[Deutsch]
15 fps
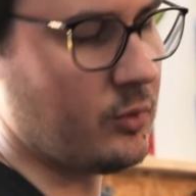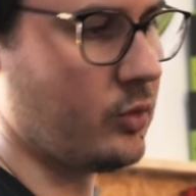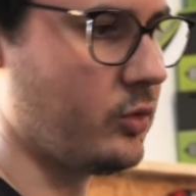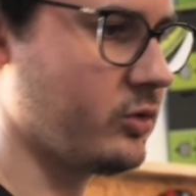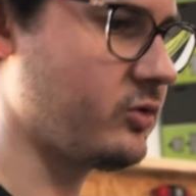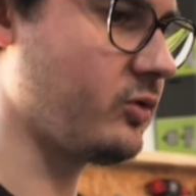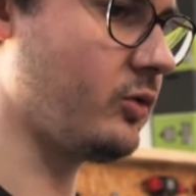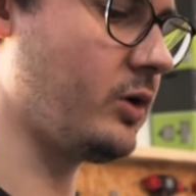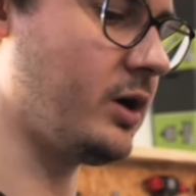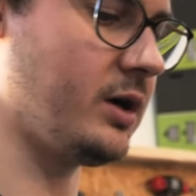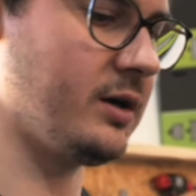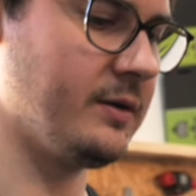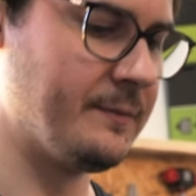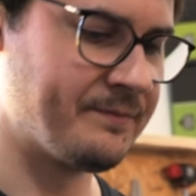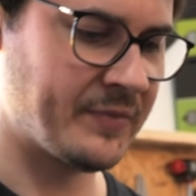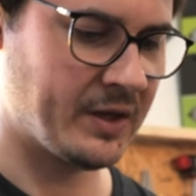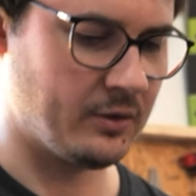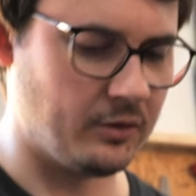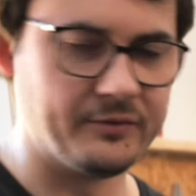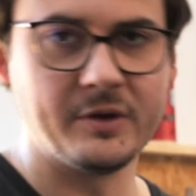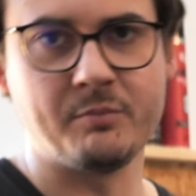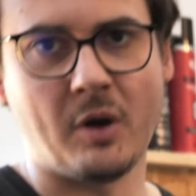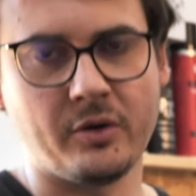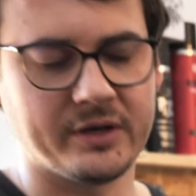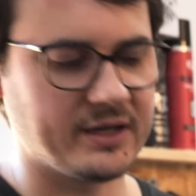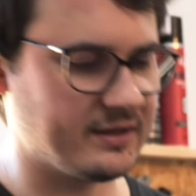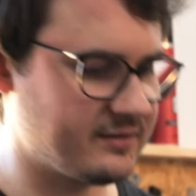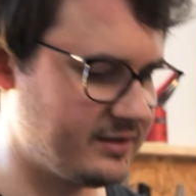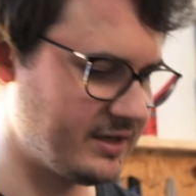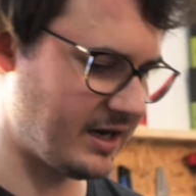Motor. Und wir bauen ja
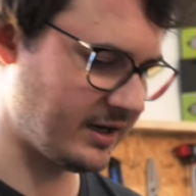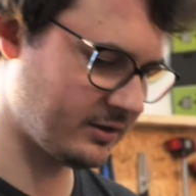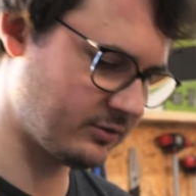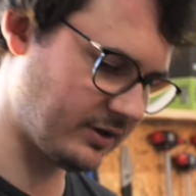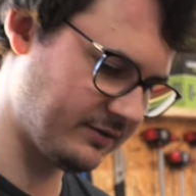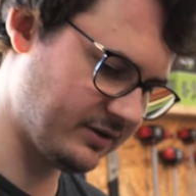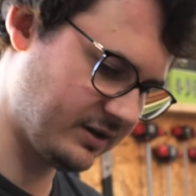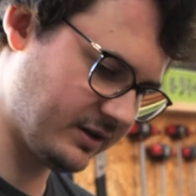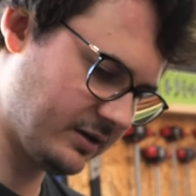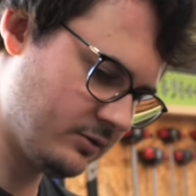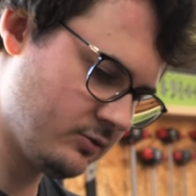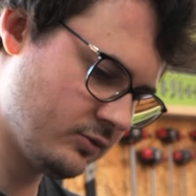jetzt hier aktuell wirklich